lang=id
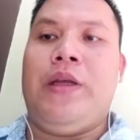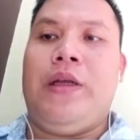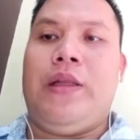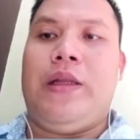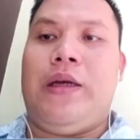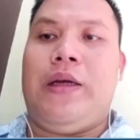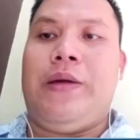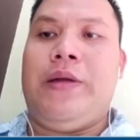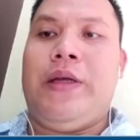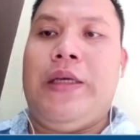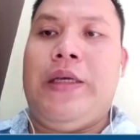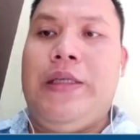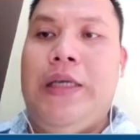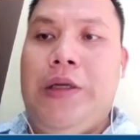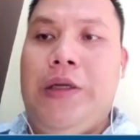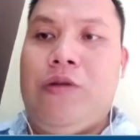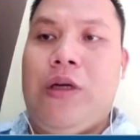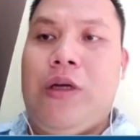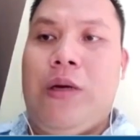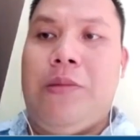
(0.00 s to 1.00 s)
Nah, dia
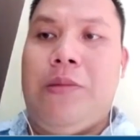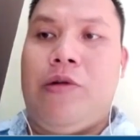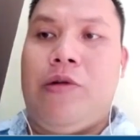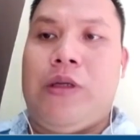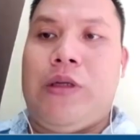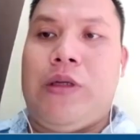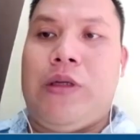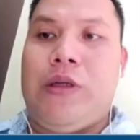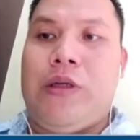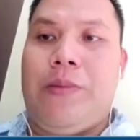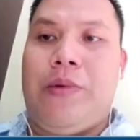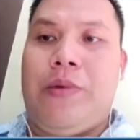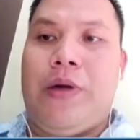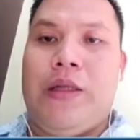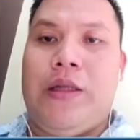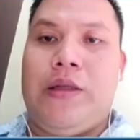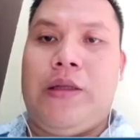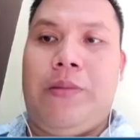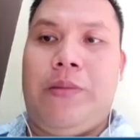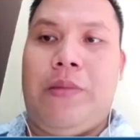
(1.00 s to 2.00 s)
juga mengucapkan
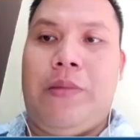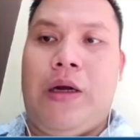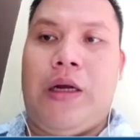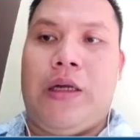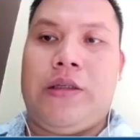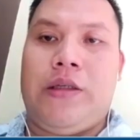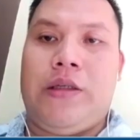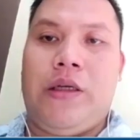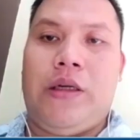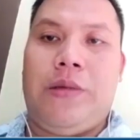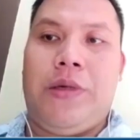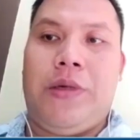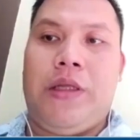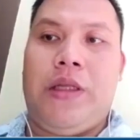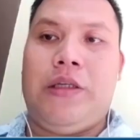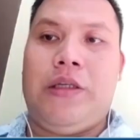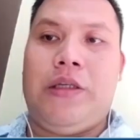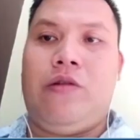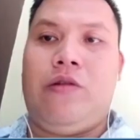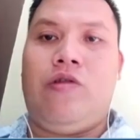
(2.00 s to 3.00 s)
dan terima kasih
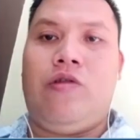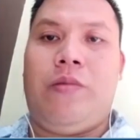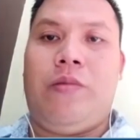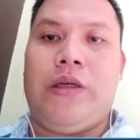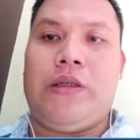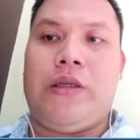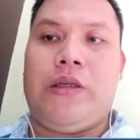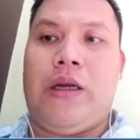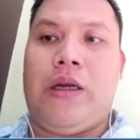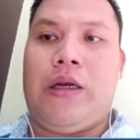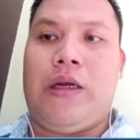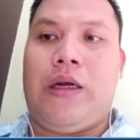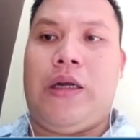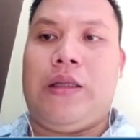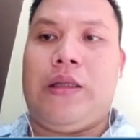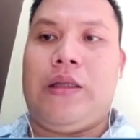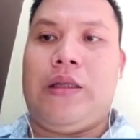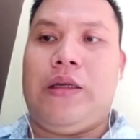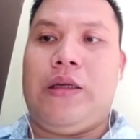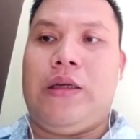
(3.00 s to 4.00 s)
kepada seluruh masyarakat
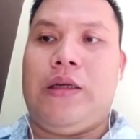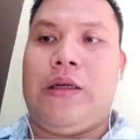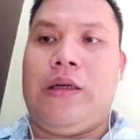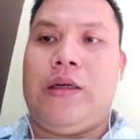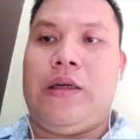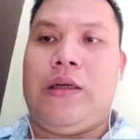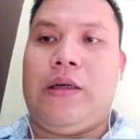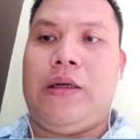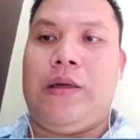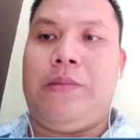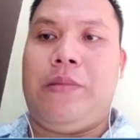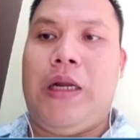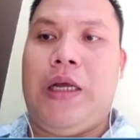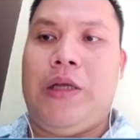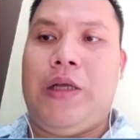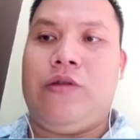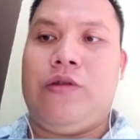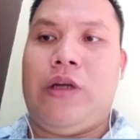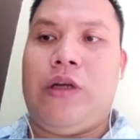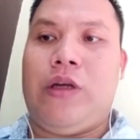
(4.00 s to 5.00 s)
uh,
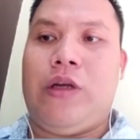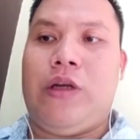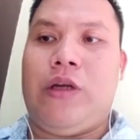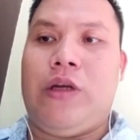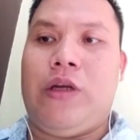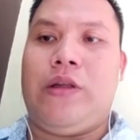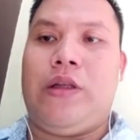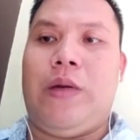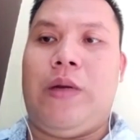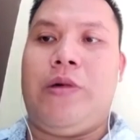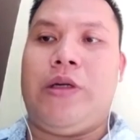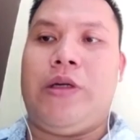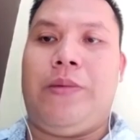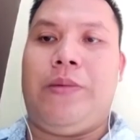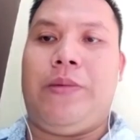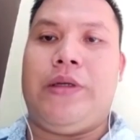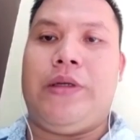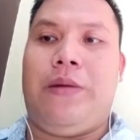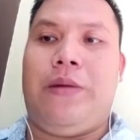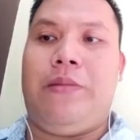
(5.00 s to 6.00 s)
Melayu Sanggau yang telah
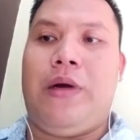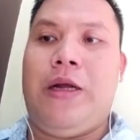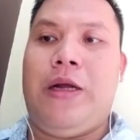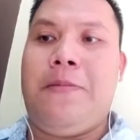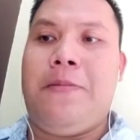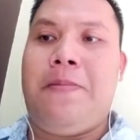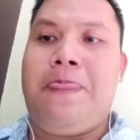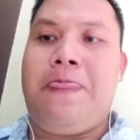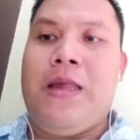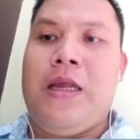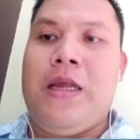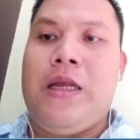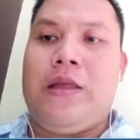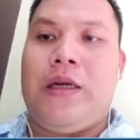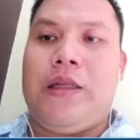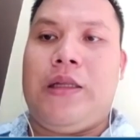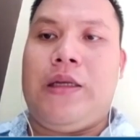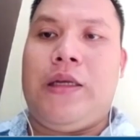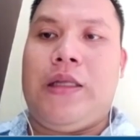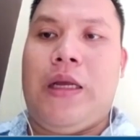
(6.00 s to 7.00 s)
bersama-sama
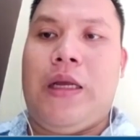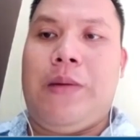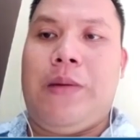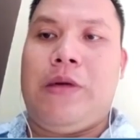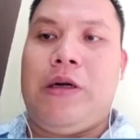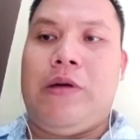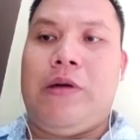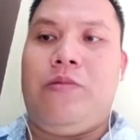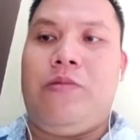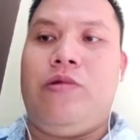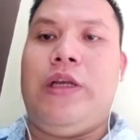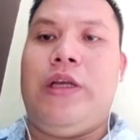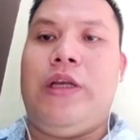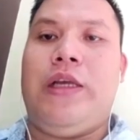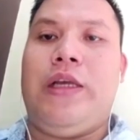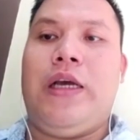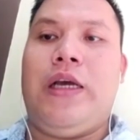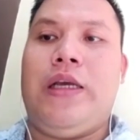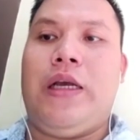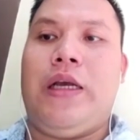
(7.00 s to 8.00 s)
dengan kita merawat
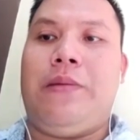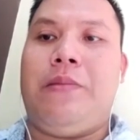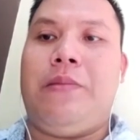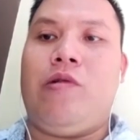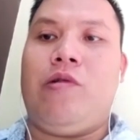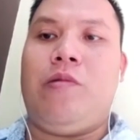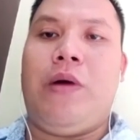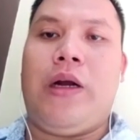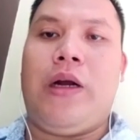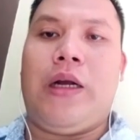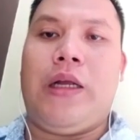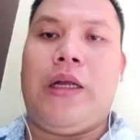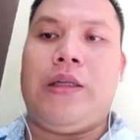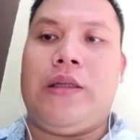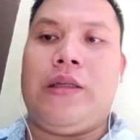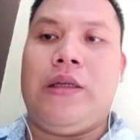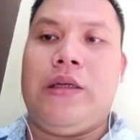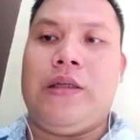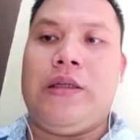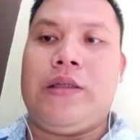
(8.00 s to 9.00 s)
budaya yang merupakan
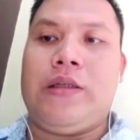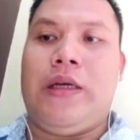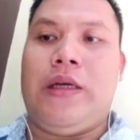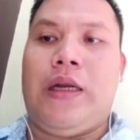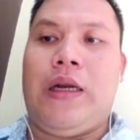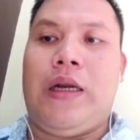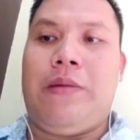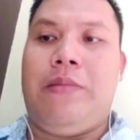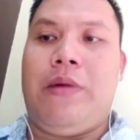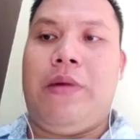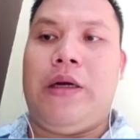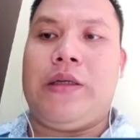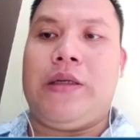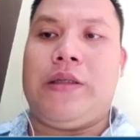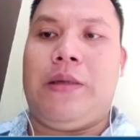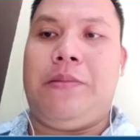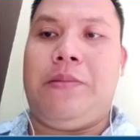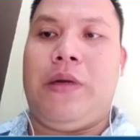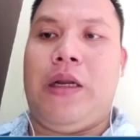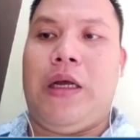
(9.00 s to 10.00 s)
sejarah bangsa
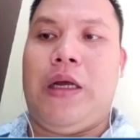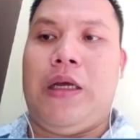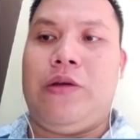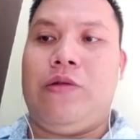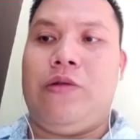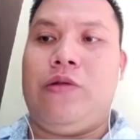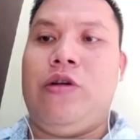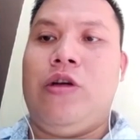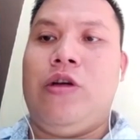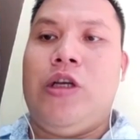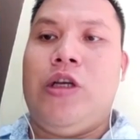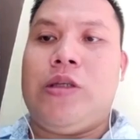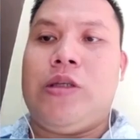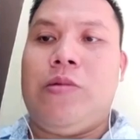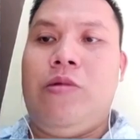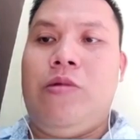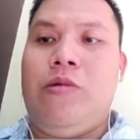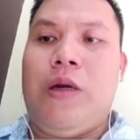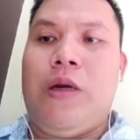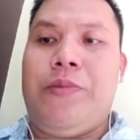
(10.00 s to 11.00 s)
Melayu.
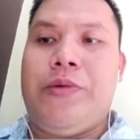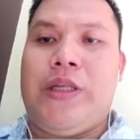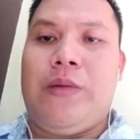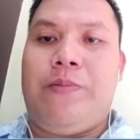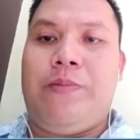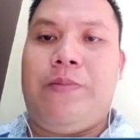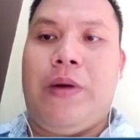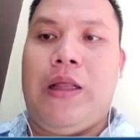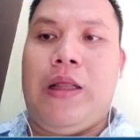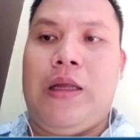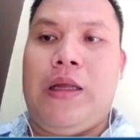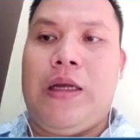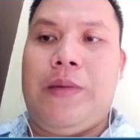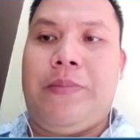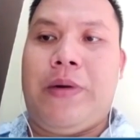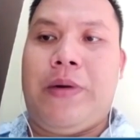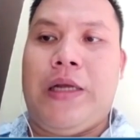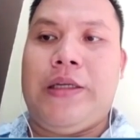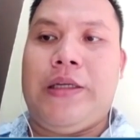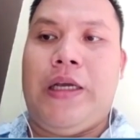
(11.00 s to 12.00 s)
Semoga festival uh,
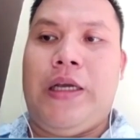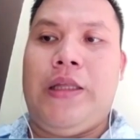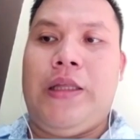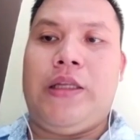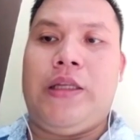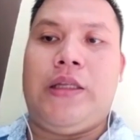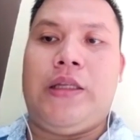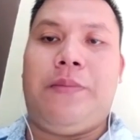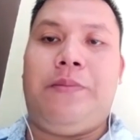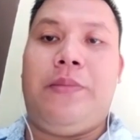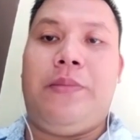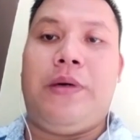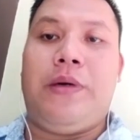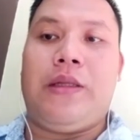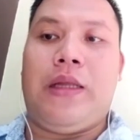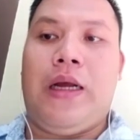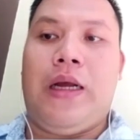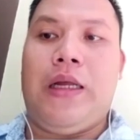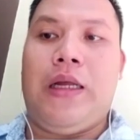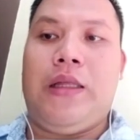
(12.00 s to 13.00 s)
Peraja ini tetap
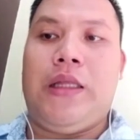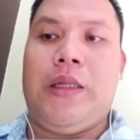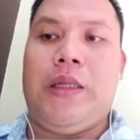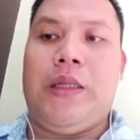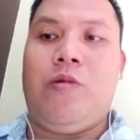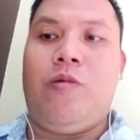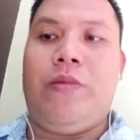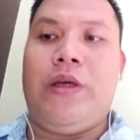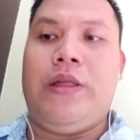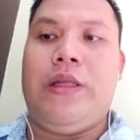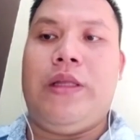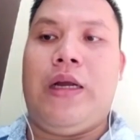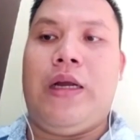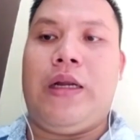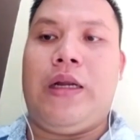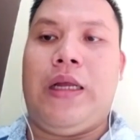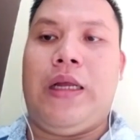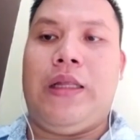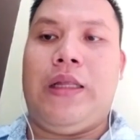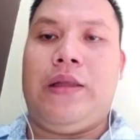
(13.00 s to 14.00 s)
bertahan di bumi
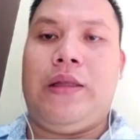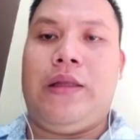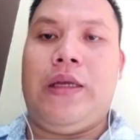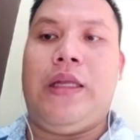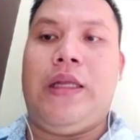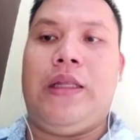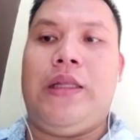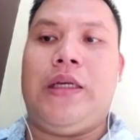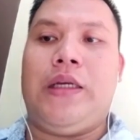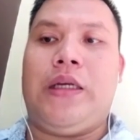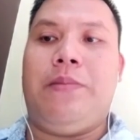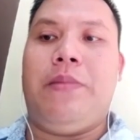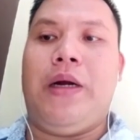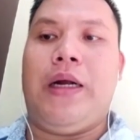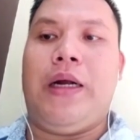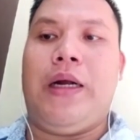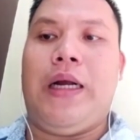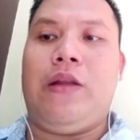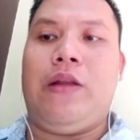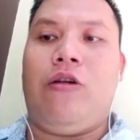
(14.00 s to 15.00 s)
darah nanti dan
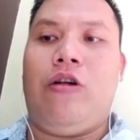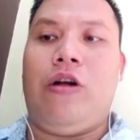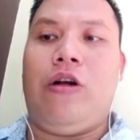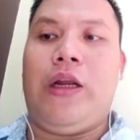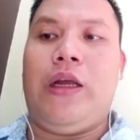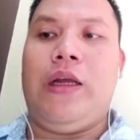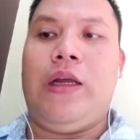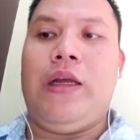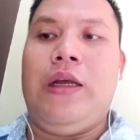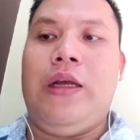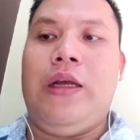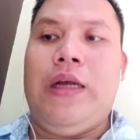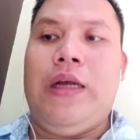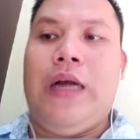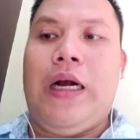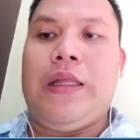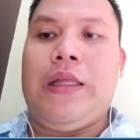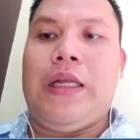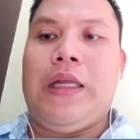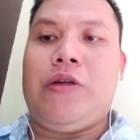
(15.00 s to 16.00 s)
dikembangkan oleh
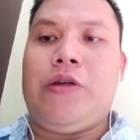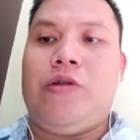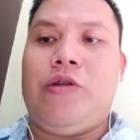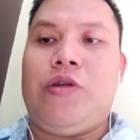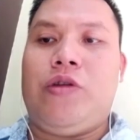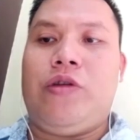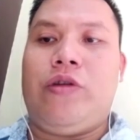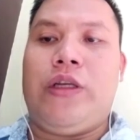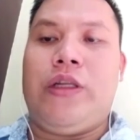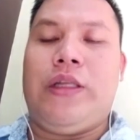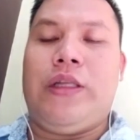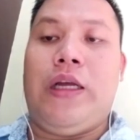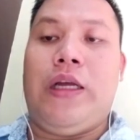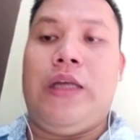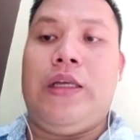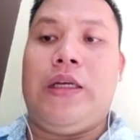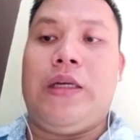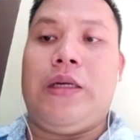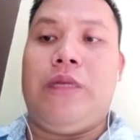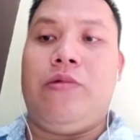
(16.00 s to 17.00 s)
anak cucu kita
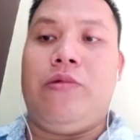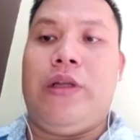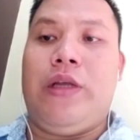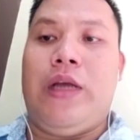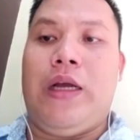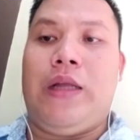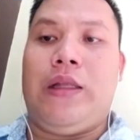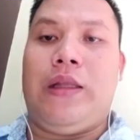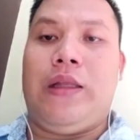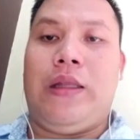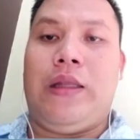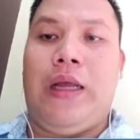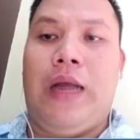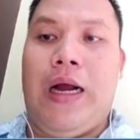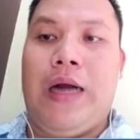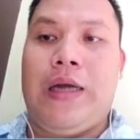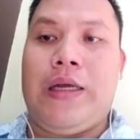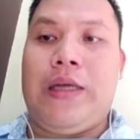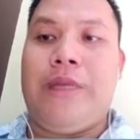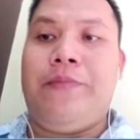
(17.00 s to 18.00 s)
di kemudian
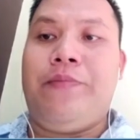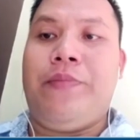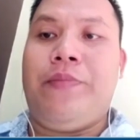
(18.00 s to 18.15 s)
hari.